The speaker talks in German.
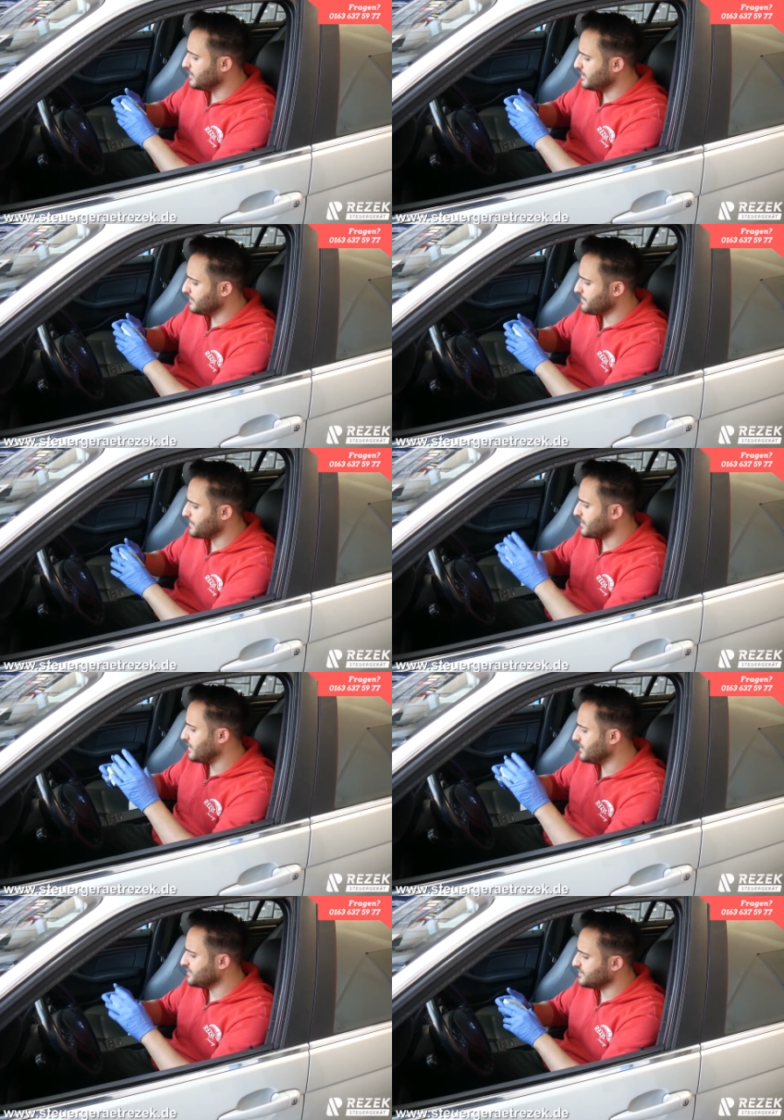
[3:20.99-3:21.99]
Ähm,
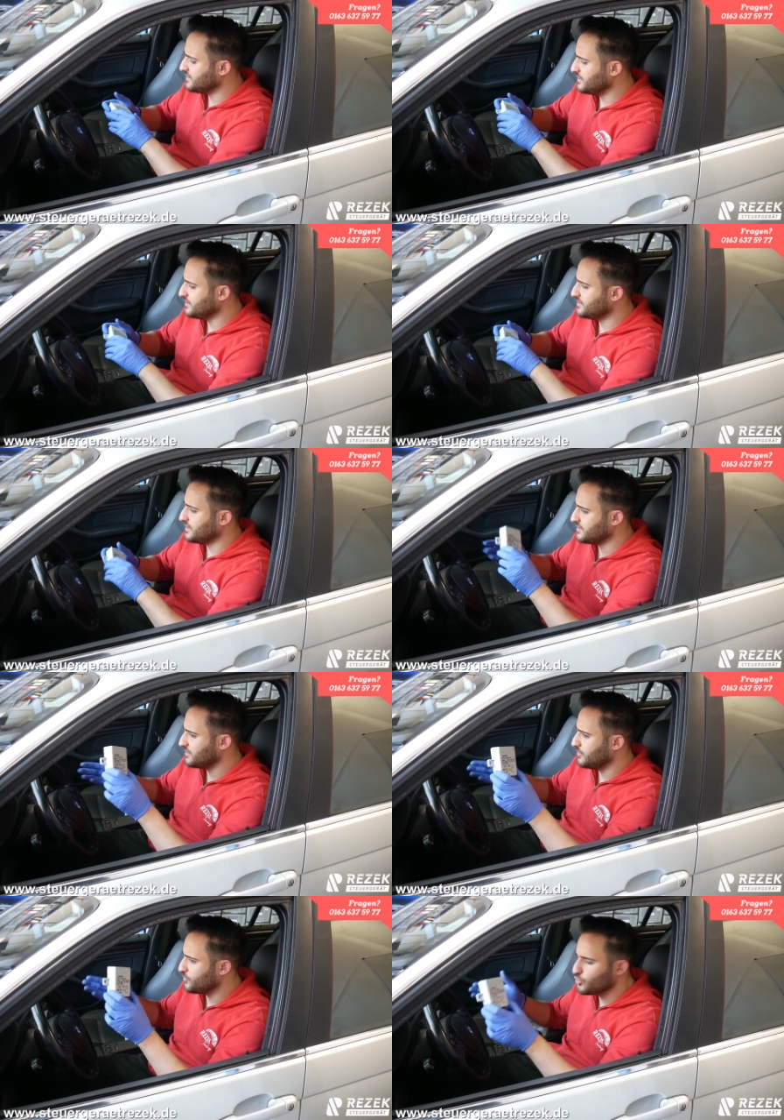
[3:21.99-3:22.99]
heißt letzten Endes, das
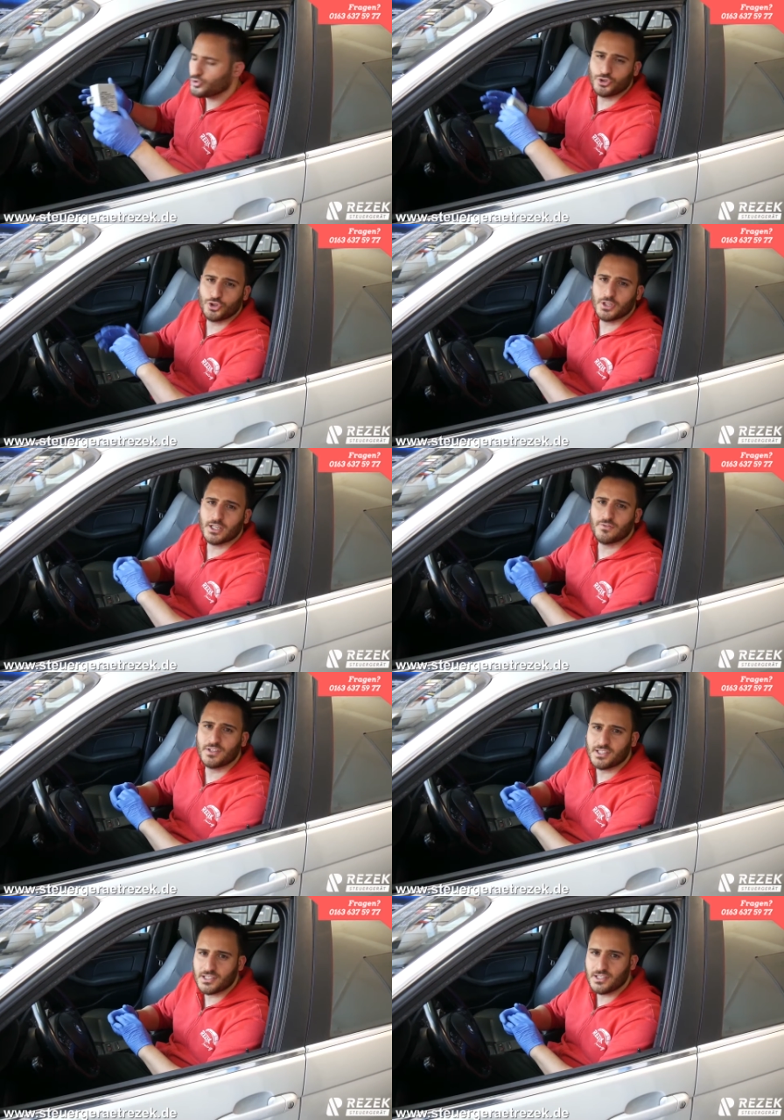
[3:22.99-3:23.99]
Motorsteuergerät,
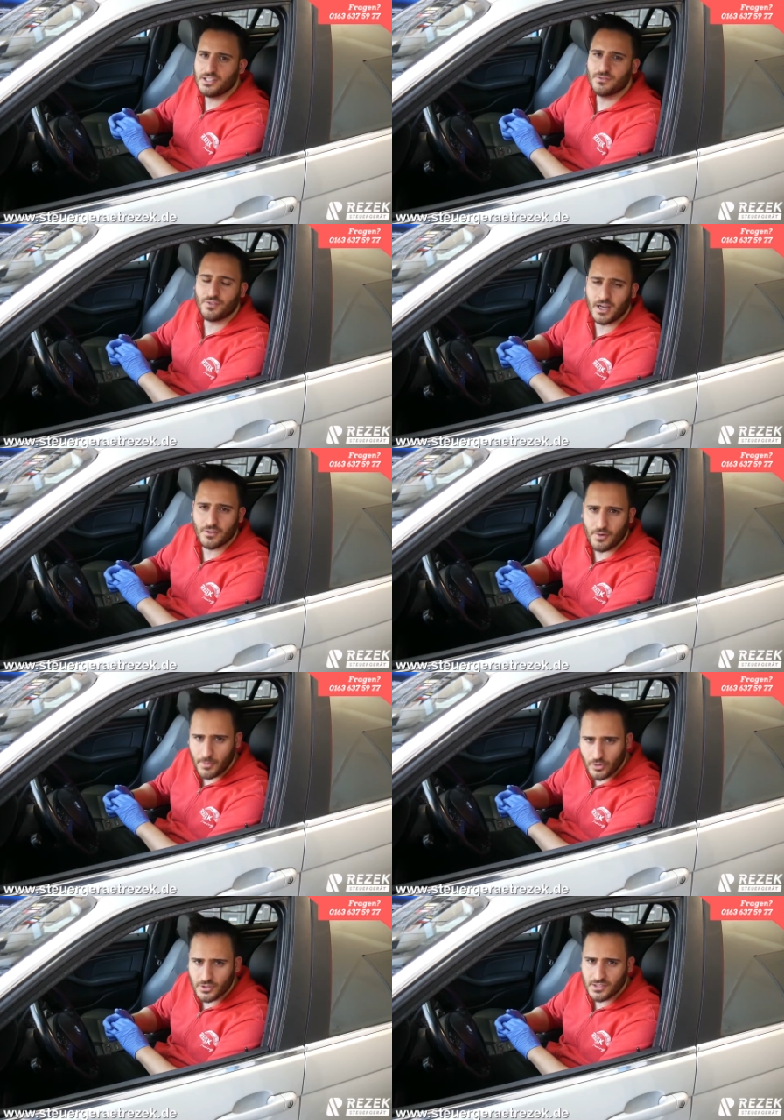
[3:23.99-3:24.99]
was jetzt in diesem Wagen
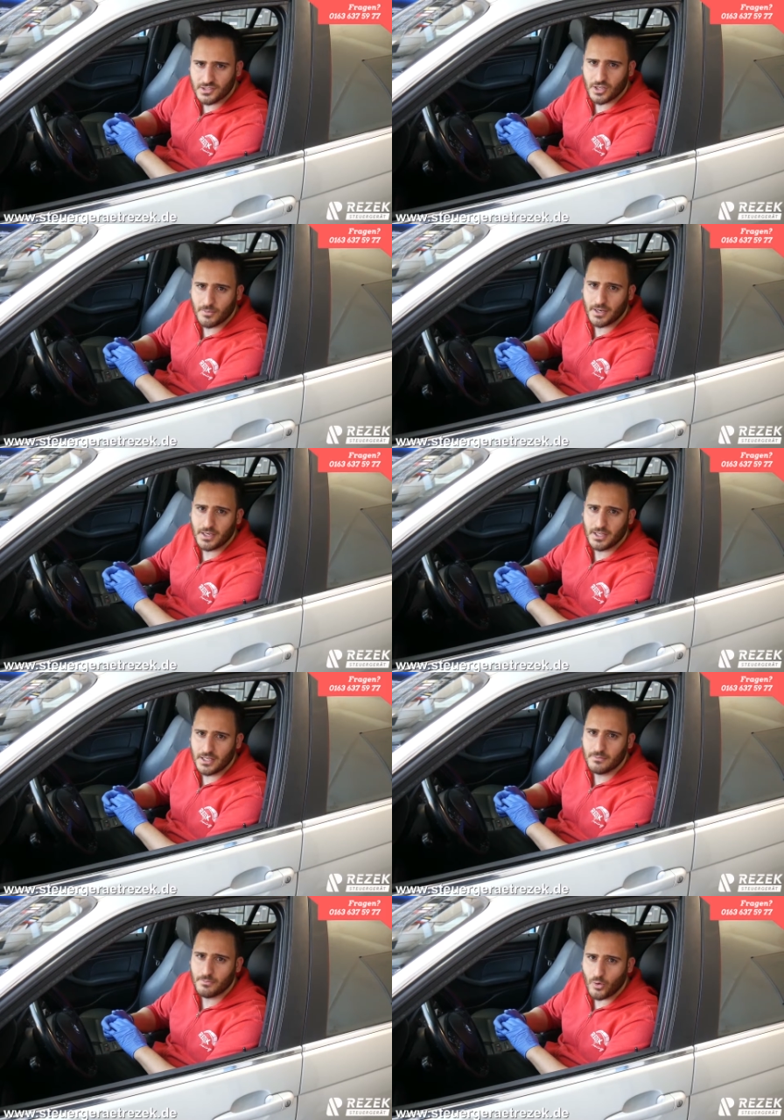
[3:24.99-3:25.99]
verbaut ist, kann man in
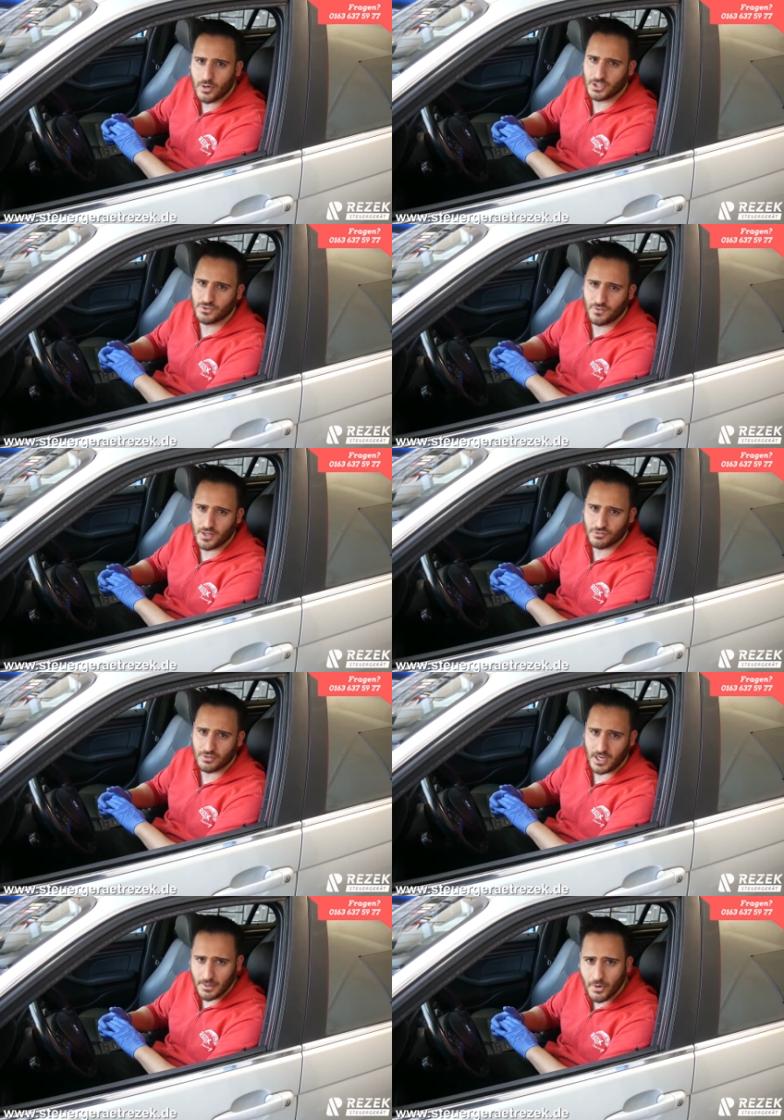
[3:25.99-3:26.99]
jedem baugleichen Fahrzeug
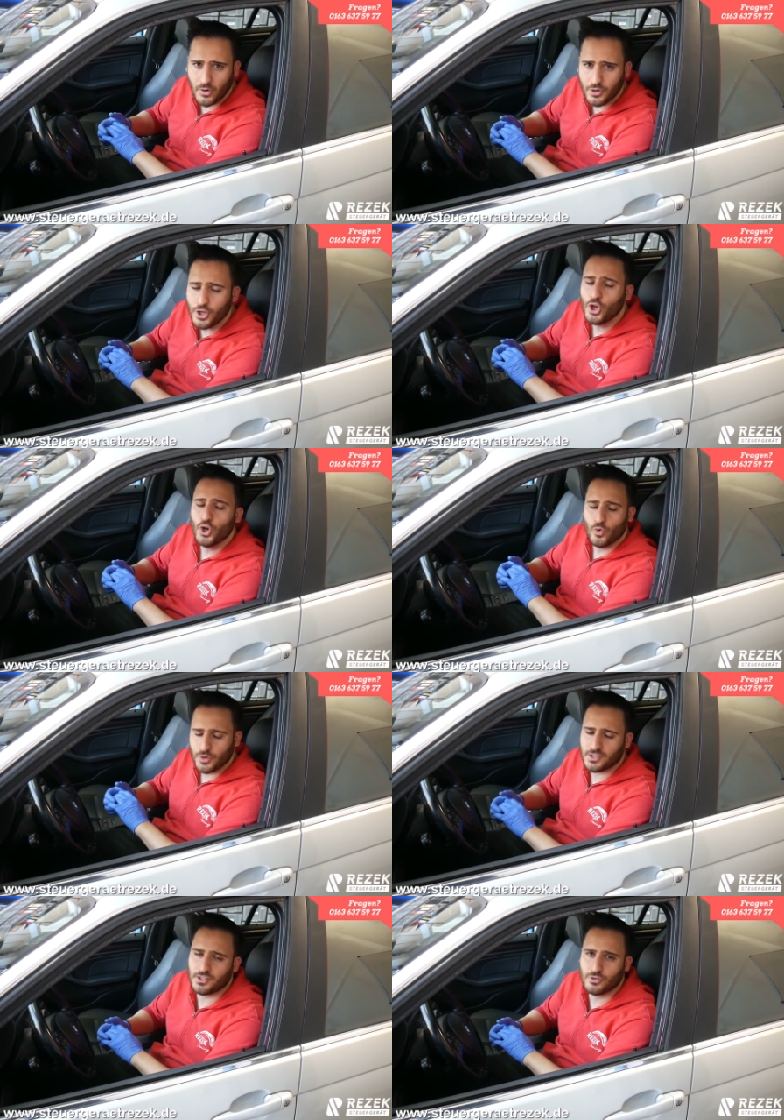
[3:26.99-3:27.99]
einbauen
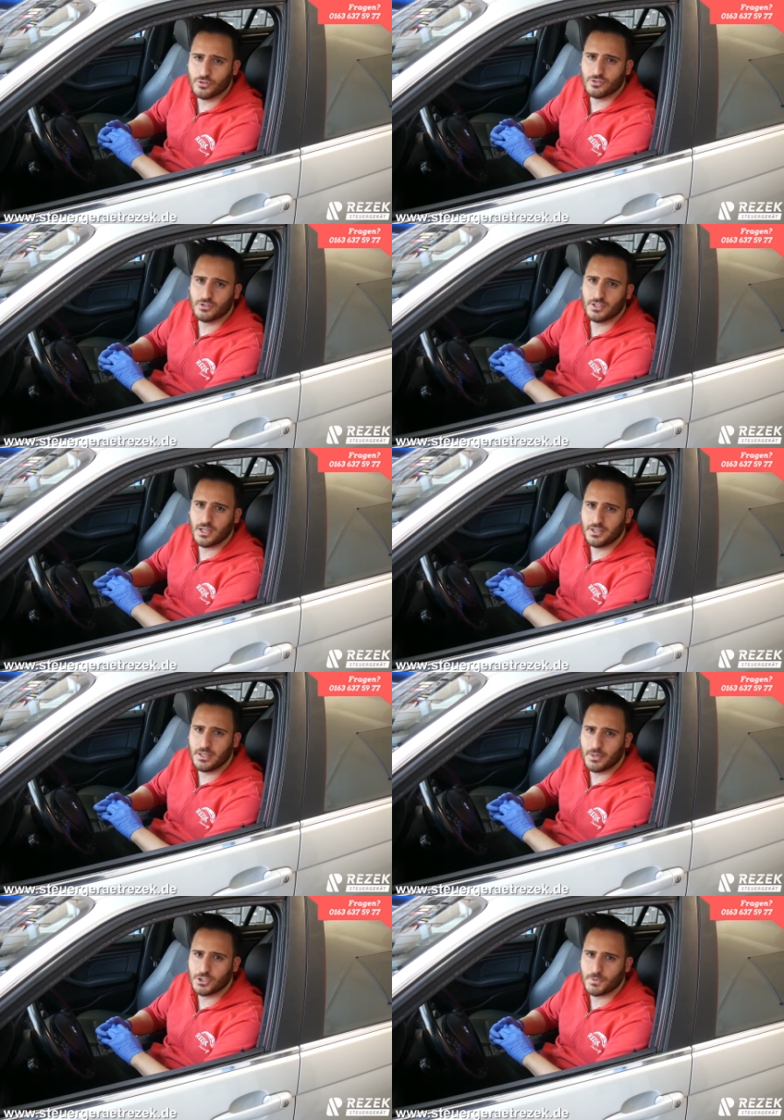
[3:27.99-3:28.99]
und das Auto sollte dann
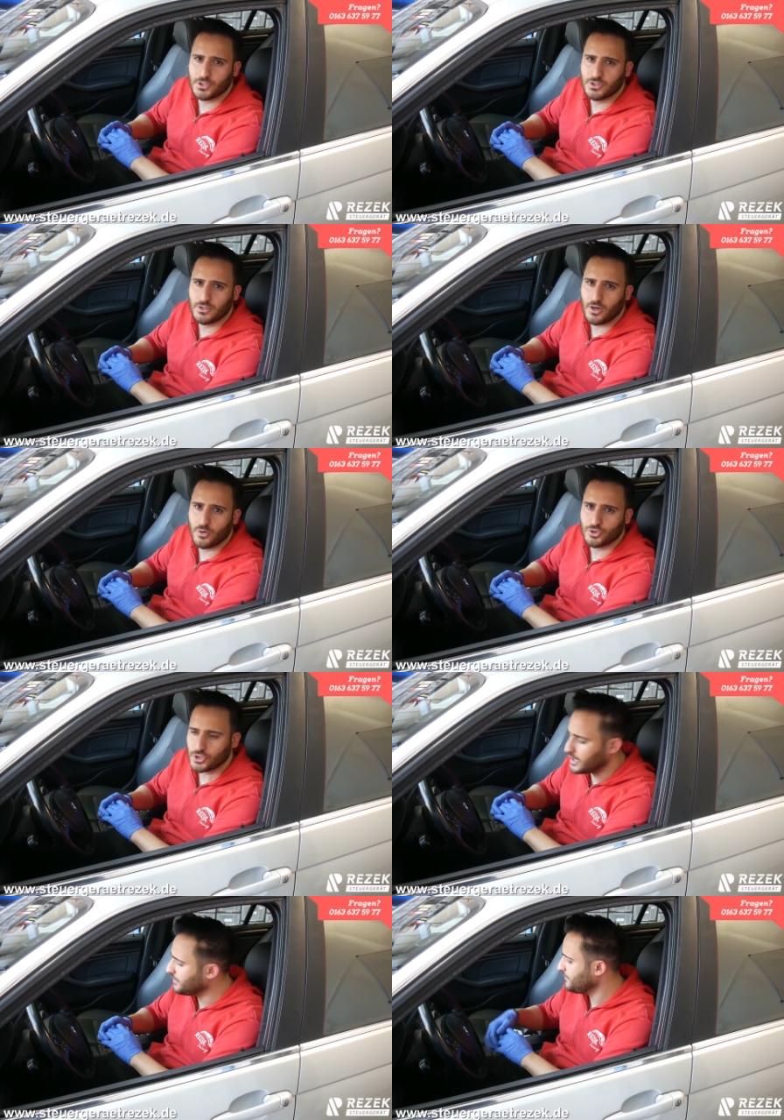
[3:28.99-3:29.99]
dementsprechend auch
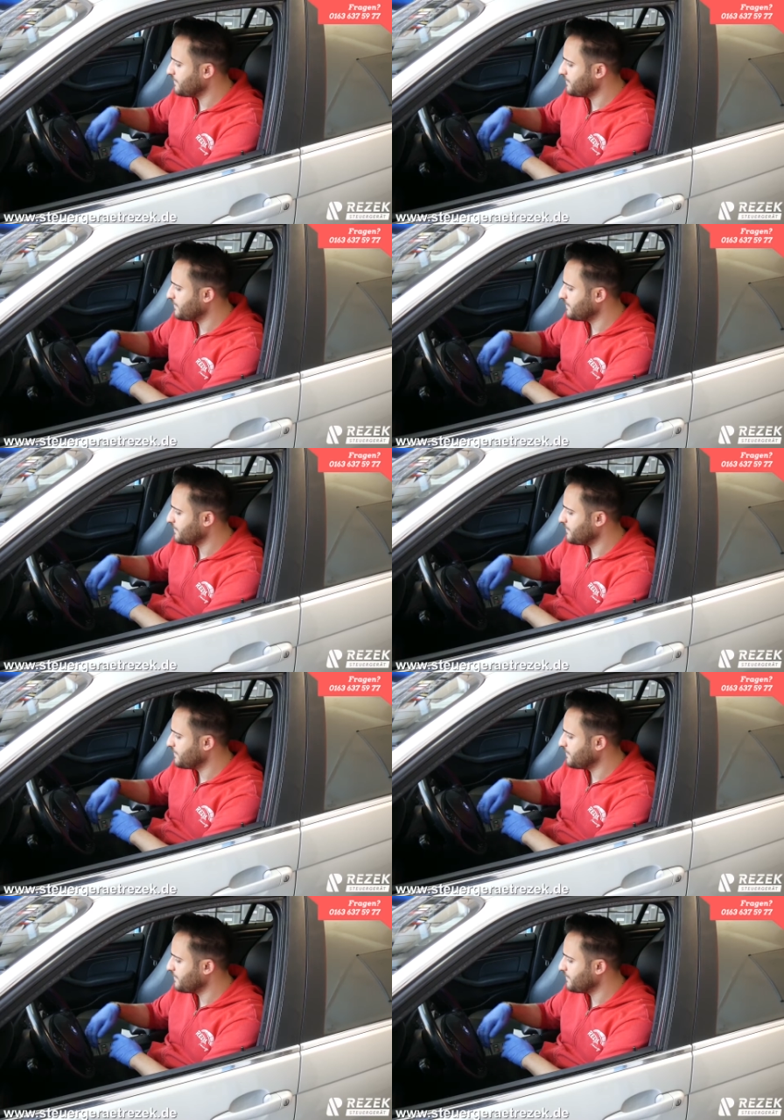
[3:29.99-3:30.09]
starten.